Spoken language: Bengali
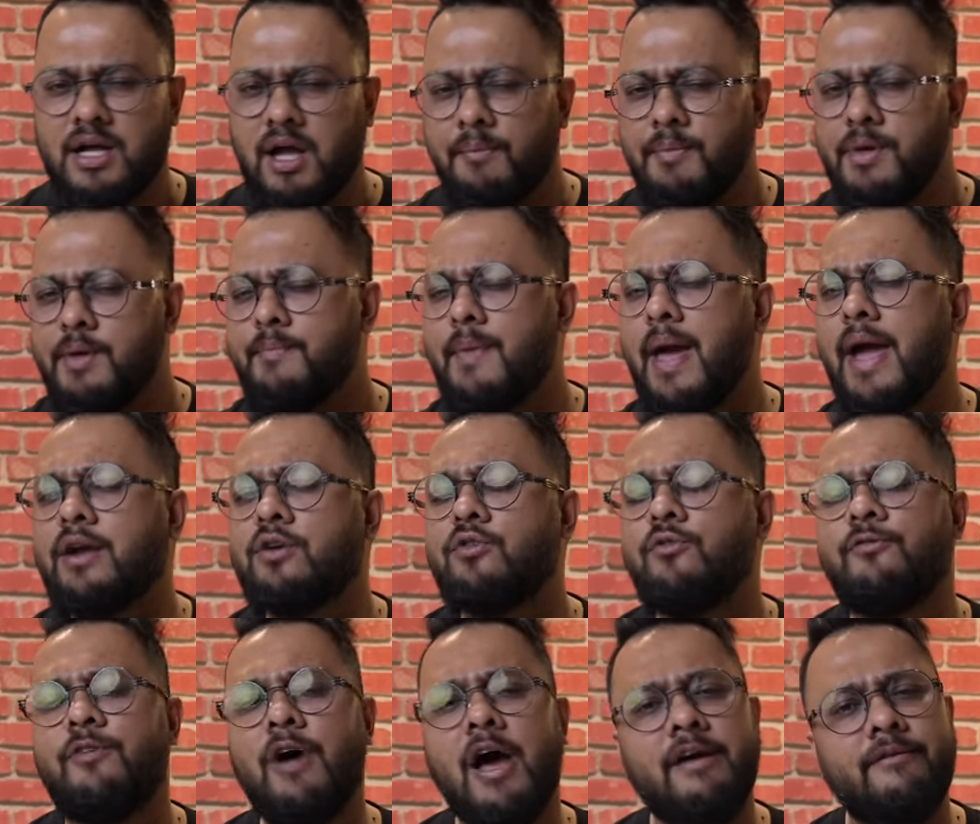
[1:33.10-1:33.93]
কামিং ব্যাক
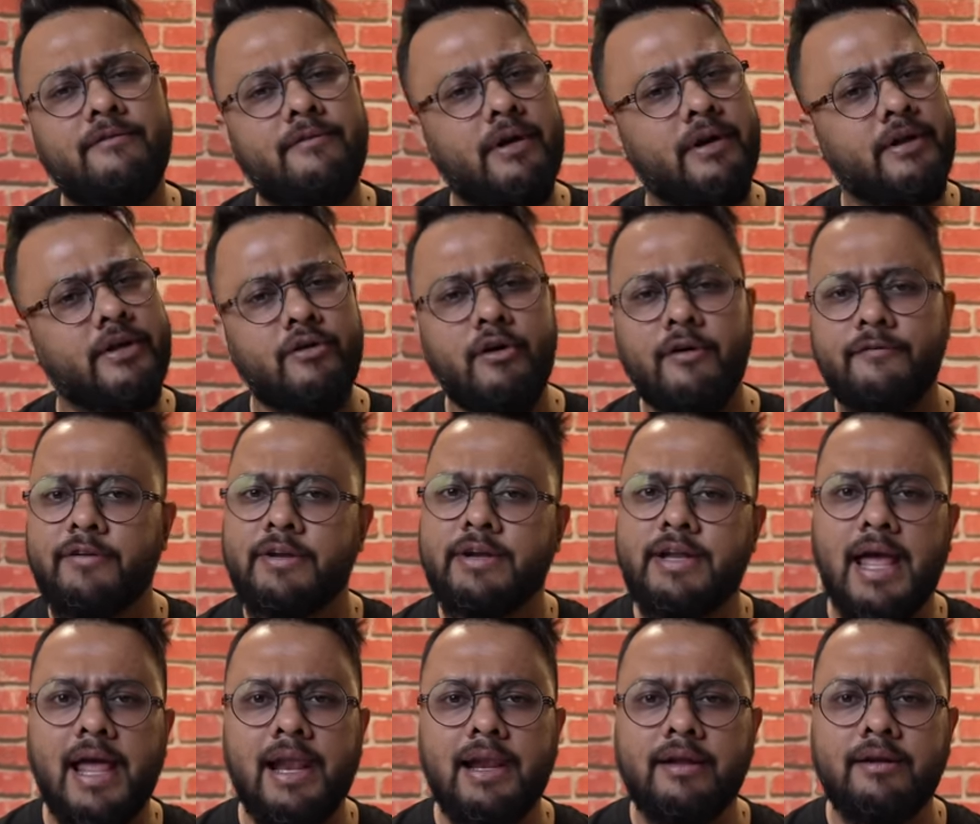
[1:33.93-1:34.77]
টু ফাইবার ইউ হ্যাভ এ
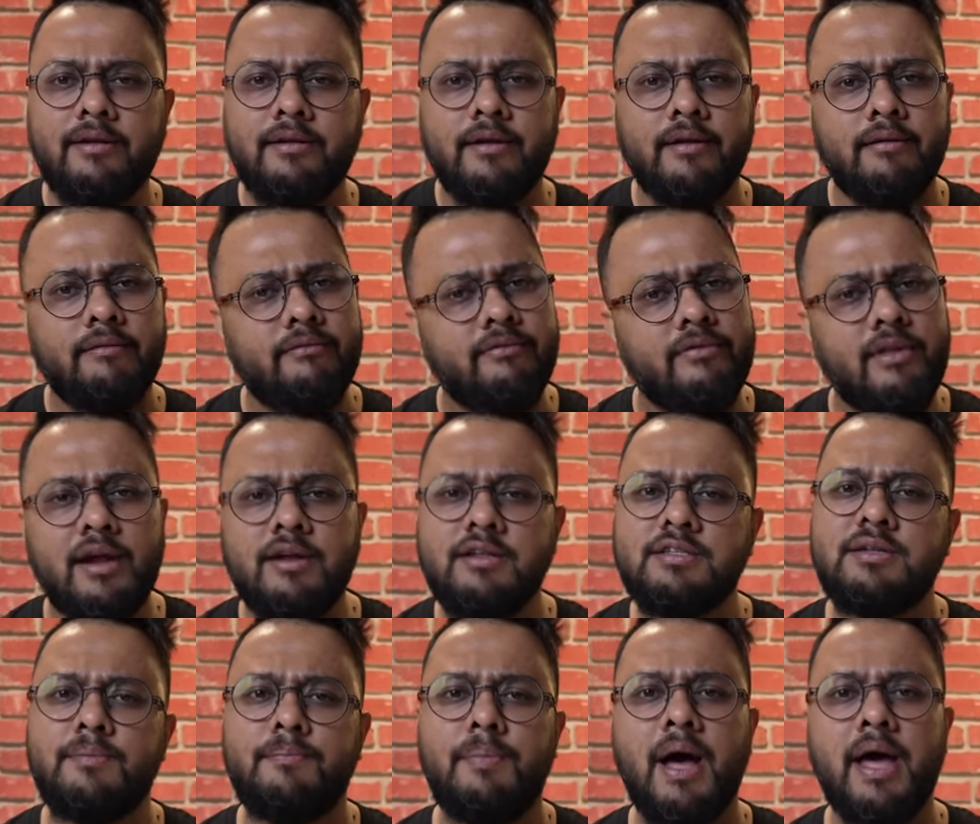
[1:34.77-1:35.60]
ট্যালেন্ট দ্যার
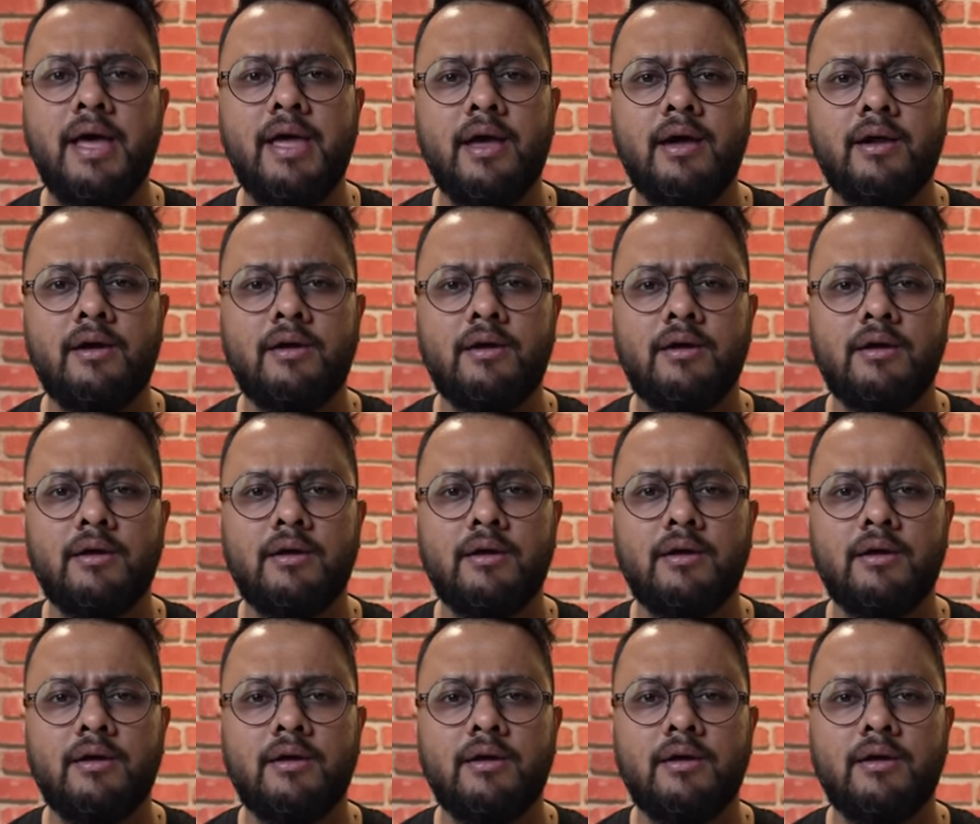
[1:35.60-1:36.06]
ইজ এ বায়ার